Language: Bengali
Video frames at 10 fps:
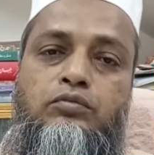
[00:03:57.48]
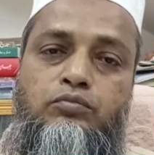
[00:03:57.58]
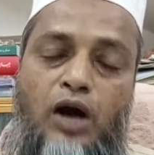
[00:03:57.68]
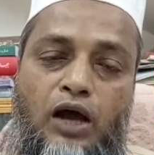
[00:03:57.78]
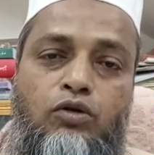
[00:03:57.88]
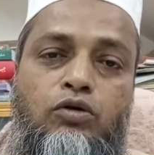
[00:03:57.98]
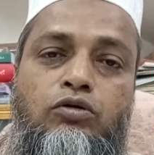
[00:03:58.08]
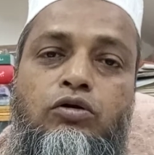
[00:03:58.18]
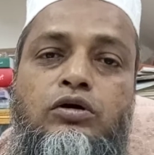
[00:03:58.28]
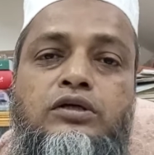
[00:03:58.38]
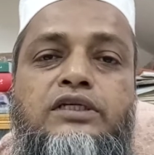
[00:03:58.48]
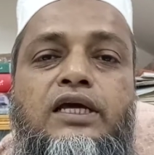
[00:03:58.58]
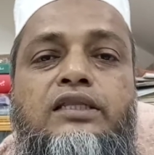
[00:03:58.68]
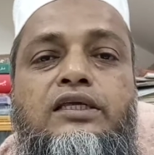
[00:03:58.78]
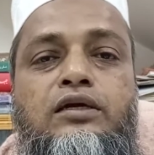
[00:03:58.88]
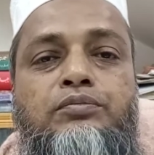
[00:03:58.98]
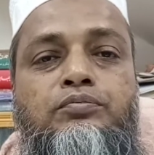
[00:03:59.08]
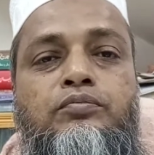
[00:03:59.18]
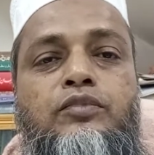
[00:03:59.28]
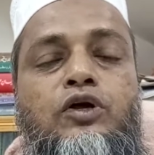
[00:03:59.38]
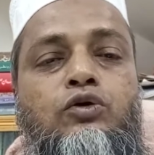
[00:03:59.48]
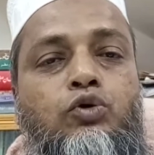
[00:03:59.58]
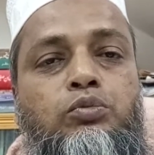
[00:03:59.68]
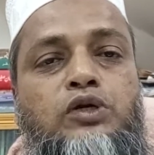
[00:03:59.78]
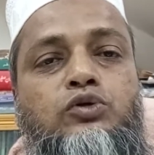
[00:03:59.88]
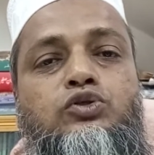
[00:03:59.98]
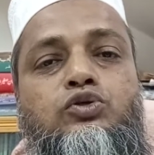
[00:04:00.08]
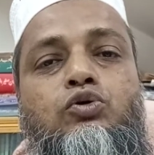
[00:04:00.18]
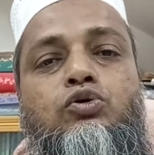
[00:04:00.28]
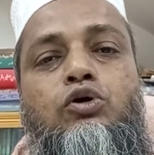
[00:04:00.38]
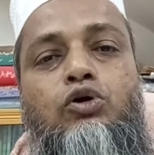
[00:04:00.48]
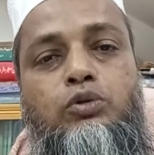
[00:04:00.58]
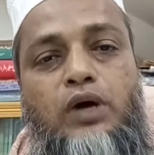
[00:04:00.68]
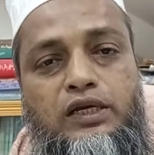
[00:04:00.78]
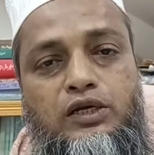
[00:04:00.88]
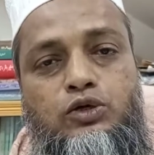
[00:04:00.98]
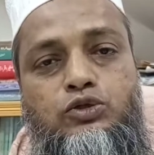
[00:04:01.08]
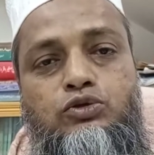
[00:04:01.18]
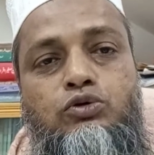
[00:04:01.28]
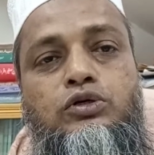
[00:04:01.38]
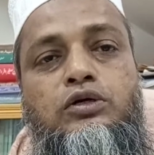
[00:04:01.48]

ভালো হলো সেখান থেকে কোরবানি গোস্ত হোক অথবা আকিকা গোস্ত হোক